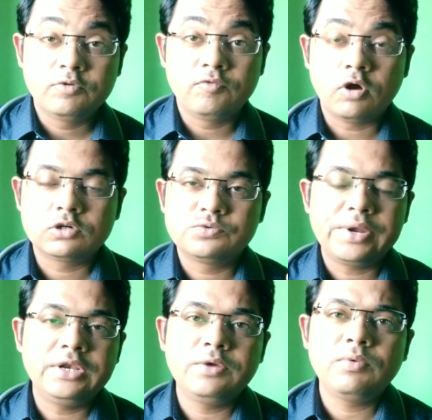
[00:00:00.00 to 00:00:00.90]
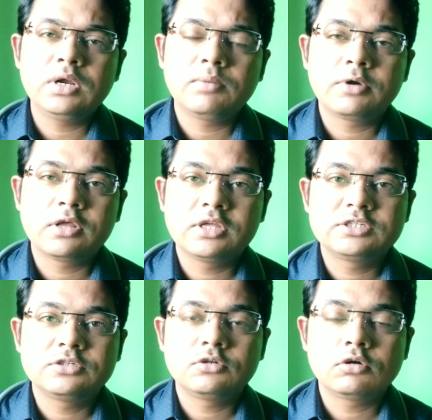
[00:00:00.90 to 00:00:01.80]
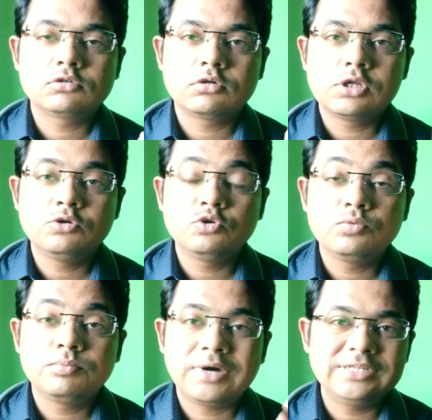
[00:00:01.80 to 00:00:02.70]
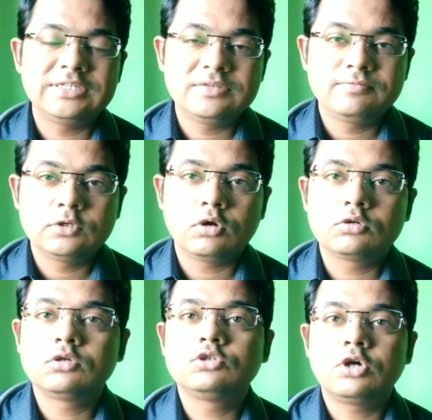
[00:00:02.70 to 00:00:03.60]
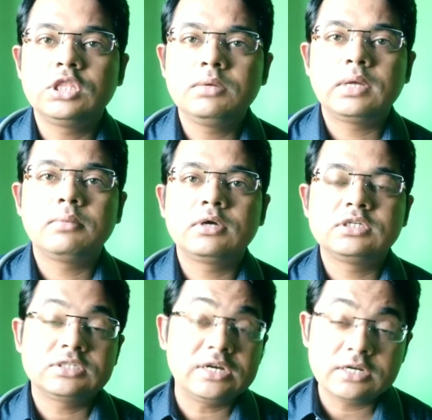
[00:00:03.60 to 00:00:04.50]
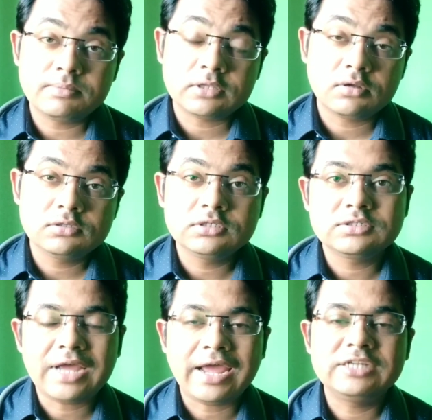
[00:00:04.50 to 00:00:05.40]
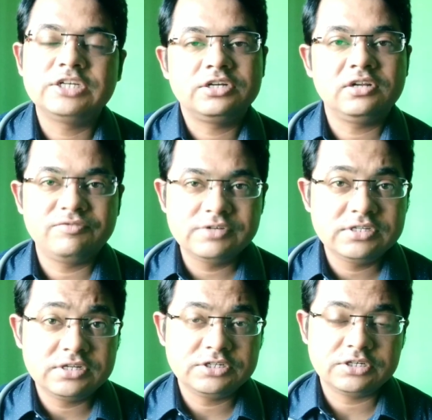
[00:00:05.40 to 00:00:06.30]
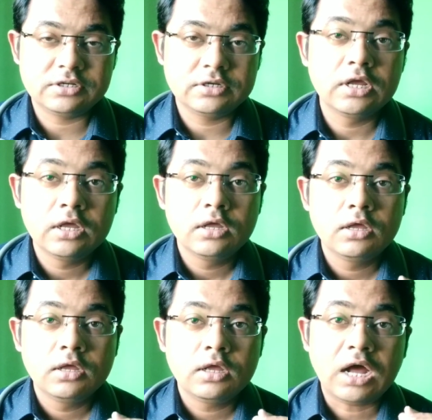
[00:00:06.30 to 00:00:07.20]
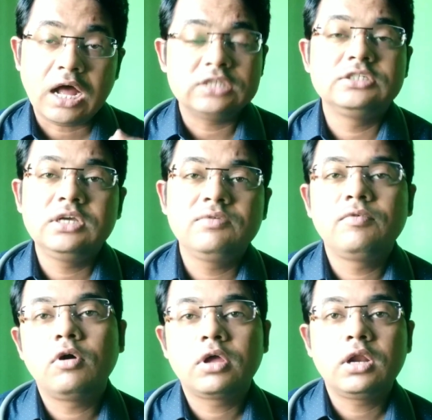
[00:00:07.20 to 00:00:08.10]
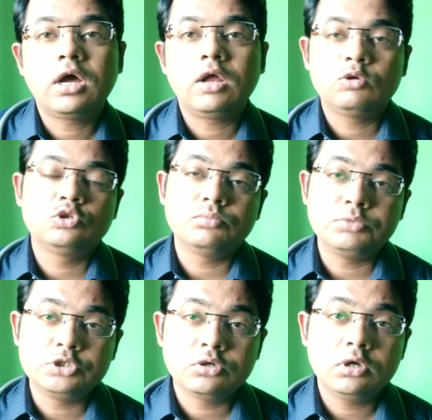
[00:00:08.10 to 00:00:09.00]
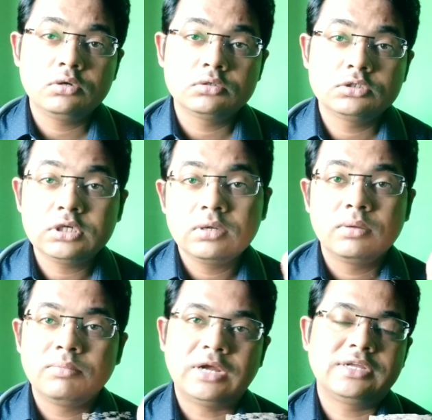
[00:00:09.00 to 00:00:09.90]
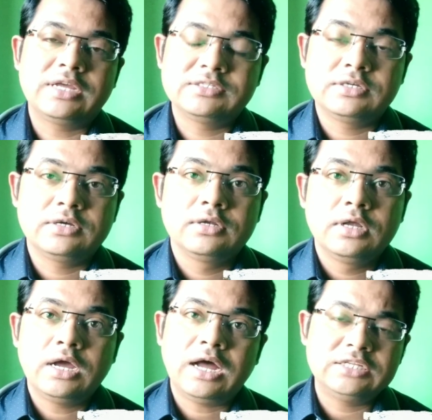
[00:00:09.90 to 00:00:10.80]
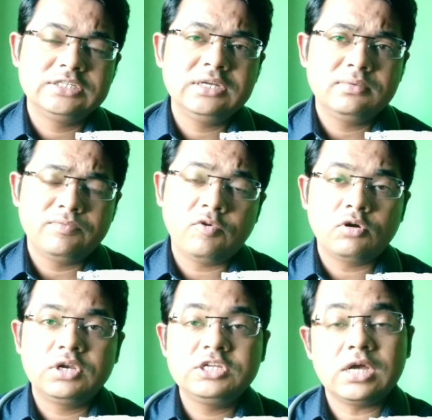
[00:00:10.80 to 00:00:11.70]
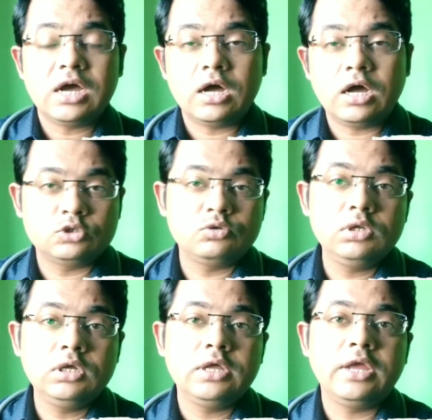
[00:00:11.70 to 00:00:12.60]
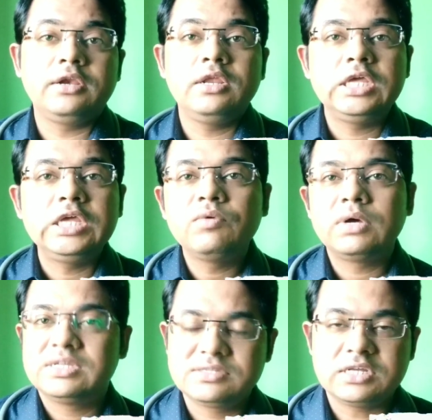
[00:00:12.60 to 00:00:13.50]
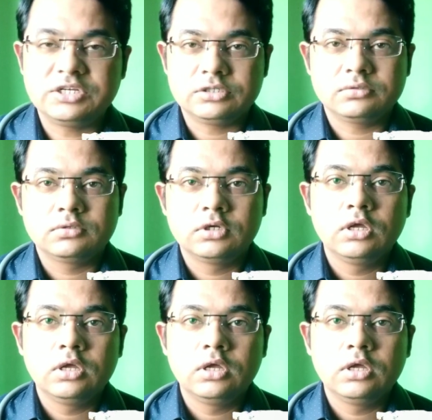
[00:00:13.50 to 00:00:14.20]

টু ব্লগ টোয়েন্টি ওয়ান আপনারা দেখছেন ডক্টর অন ইউটিউব মাইসেলফ ডক্টর জয়দেব আই এম এ কনসালটেন্ট প্যাথোলজিস্ট অ্যান্ড জেনারেল ফিজিশিয়ান আজকের ব্লগের আলোচ্য বিষয় হচ্ছে ব্লাড ক্যান্সার আজকের ব্লগটি আসলে একটি কিউএনএ সেশন